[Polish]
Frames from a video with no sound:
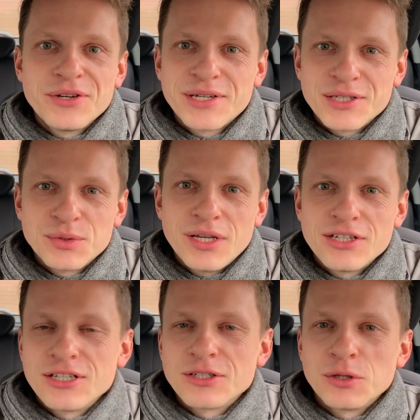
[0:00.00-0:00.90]
się
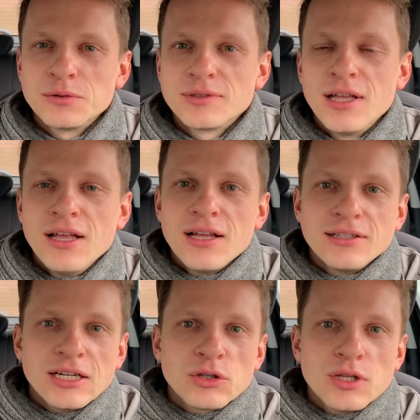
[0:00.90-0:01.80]
okazuje, że są
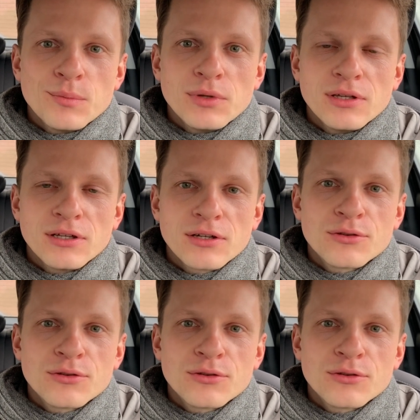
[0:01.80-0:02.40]
narodem, e,